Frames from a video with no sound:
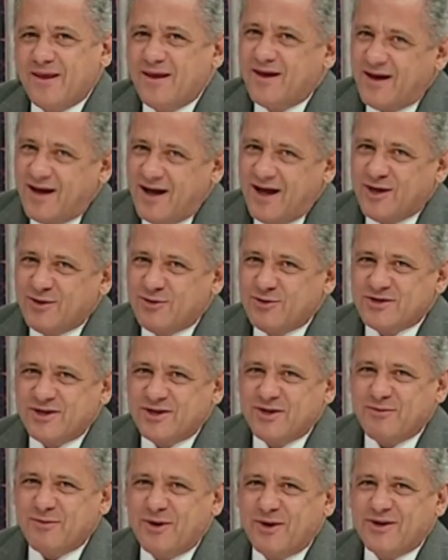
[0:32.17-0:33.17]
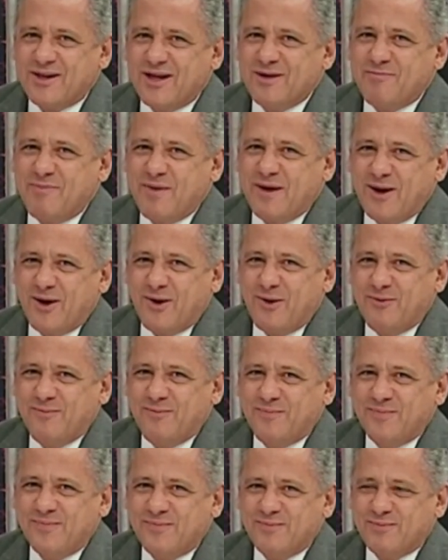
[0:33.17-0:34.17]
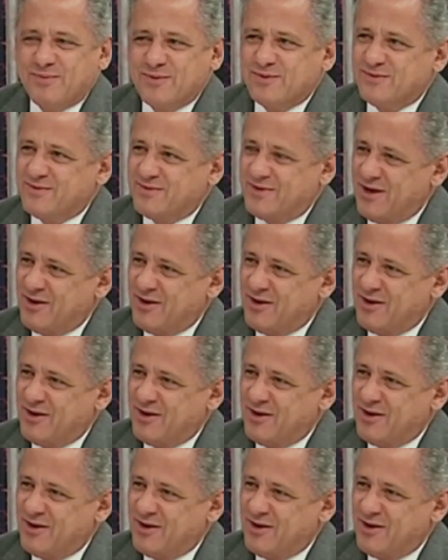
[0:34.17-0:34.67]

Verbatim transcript: a redução da maioridade penal. Tenho